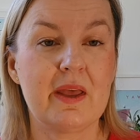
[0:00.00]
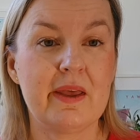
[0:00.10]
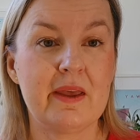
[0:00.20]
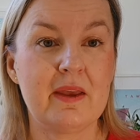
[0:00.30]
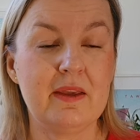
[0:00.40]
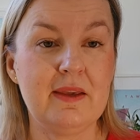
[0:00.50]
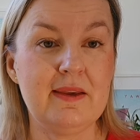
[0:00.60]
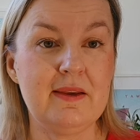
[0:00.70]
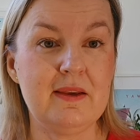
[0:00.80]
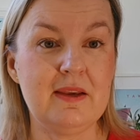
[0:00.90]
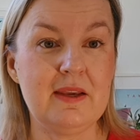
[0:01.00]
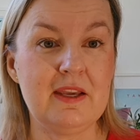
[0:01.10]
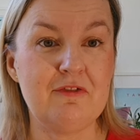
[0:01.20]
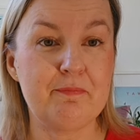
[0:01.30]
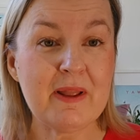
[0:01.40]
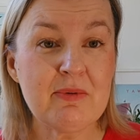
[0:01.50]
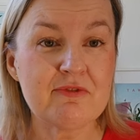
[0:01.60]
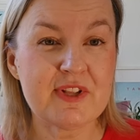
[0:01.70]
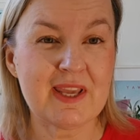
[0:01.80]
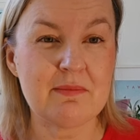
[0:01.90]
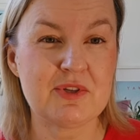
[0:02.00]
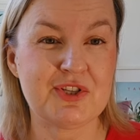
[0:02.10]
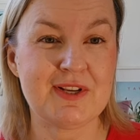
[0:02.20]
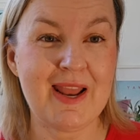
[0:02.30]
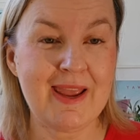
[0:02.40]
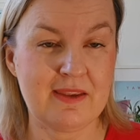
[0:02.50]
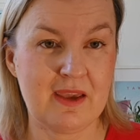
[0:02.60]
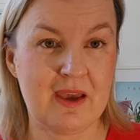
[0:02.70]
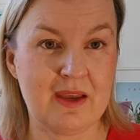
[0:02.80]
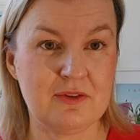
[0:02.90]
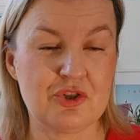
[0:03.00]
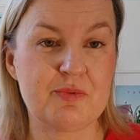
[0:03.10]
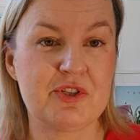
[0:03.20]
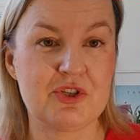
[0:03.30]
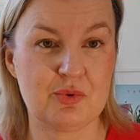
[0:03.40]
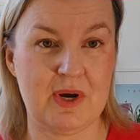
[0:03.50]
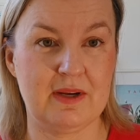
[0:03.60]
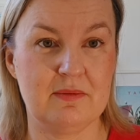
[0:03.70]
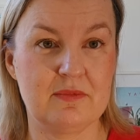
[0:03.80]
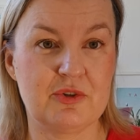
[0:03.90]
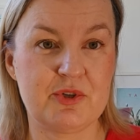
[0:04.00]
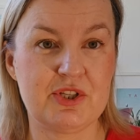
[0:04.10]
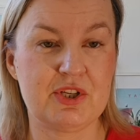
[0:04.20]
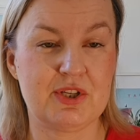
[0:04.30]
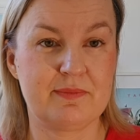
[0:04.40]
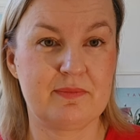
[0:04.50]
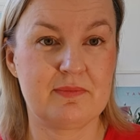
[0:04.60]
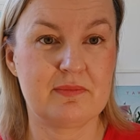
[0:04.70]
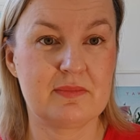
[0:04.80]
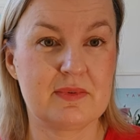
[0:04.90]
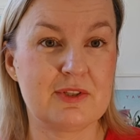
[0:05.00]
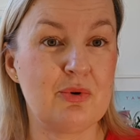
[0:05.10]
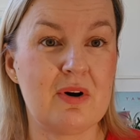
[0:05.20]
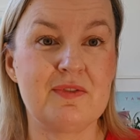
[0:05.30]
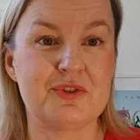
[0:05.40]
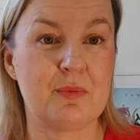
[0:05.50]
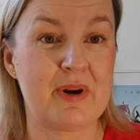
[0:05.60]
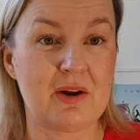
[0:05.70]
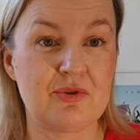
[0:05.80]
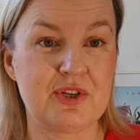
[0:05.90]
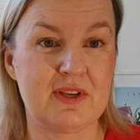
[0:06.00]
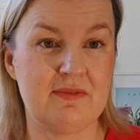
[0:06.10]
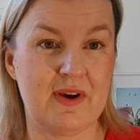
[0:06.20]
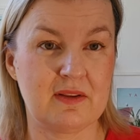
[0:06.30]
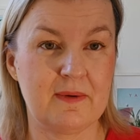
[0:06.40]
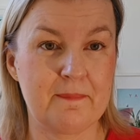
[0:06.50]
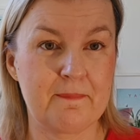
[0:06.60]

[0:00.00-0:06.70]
e, i wpadłam w takie myślenie, no że przecież słuchaj, że przecież duchowość to brak oczekiwań,